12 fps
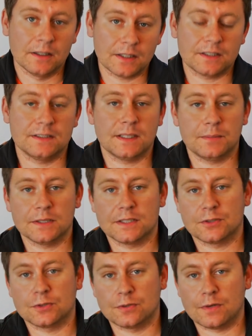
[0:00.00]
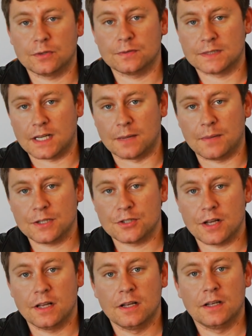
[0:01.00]
Taki zabieg zastosowano w
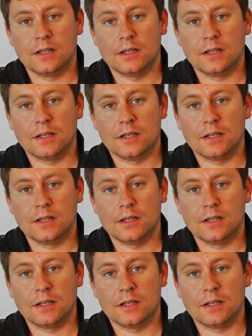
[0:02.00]
Salamandrze,